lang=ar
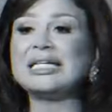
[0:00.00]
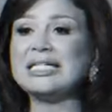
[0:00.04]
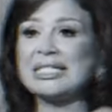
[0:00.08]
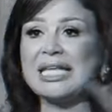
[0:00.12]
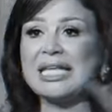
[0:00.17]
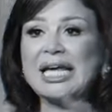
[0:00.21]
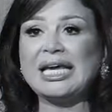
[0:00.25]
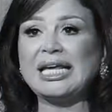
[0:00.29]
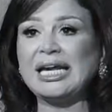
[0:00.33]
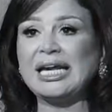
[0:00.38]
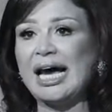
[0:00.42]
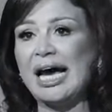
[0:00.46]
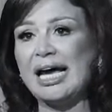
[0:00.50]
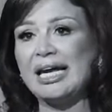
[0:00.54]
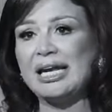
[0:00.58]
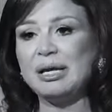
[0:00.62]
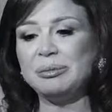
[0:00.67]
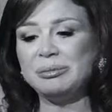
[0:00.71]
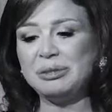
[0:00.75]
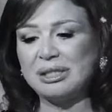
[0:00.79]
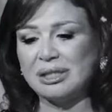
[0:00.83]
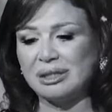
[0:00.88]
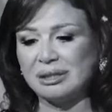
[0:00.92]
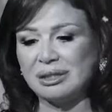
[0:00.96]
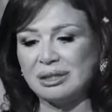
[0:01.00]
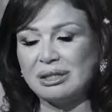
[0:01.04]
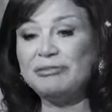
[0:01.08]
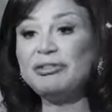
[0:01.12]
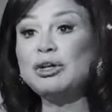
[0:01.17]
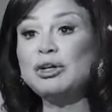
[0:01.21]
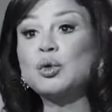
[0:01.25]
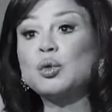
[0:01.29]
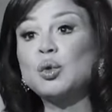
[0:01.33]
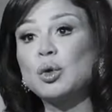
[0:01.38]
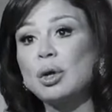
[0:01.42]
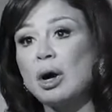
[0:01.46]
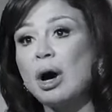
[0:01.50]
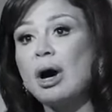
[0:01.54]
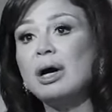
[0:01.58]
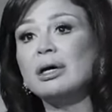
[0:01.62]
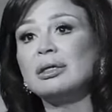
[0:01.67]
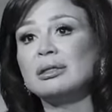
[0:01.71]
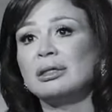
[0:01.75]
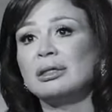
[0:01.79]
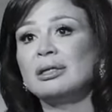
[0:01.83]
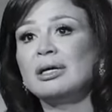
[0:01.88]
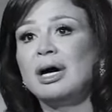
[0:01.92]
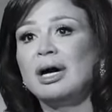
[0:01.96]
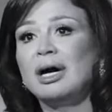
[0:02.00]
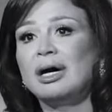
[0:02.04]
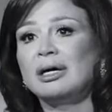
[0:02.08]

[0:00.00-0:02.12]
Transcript: لأن هو ما يعرفش ظروفهم ما